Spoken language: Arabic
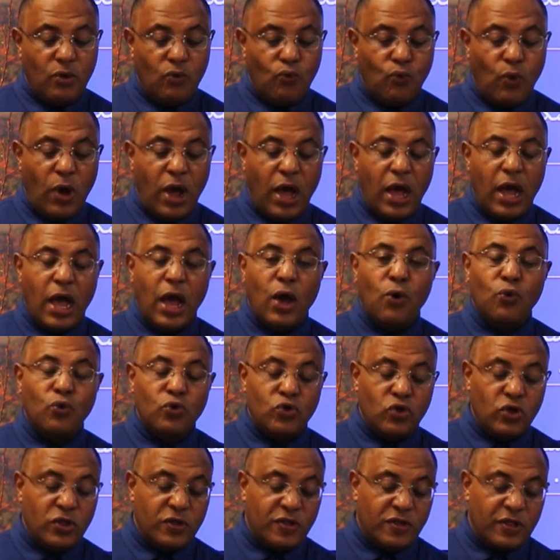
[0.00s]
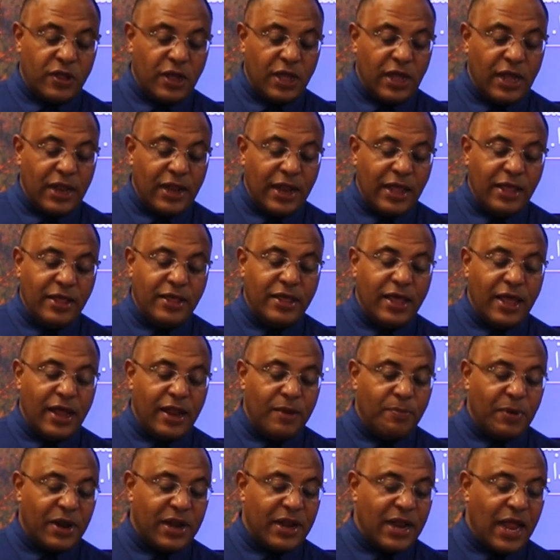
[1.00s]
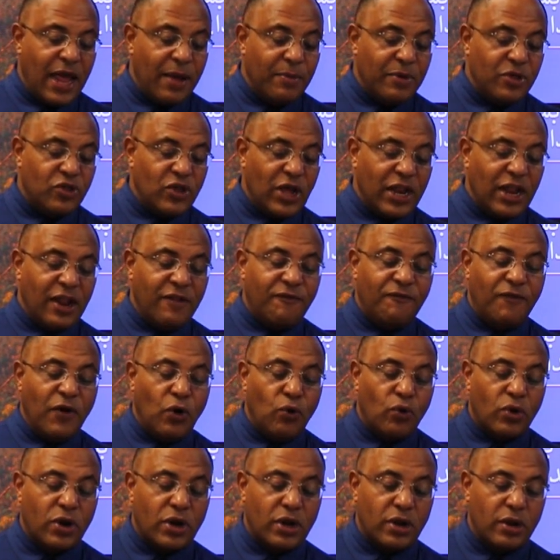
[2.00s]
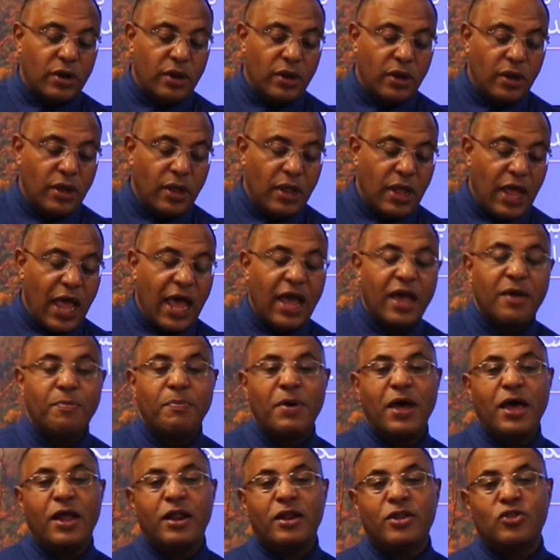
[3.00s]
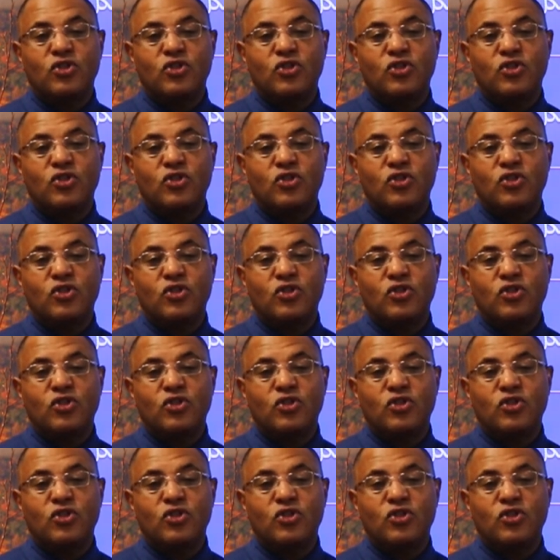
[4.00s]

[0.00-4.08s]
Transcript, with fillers: وأوجز لي البرنامج على الفور أخبار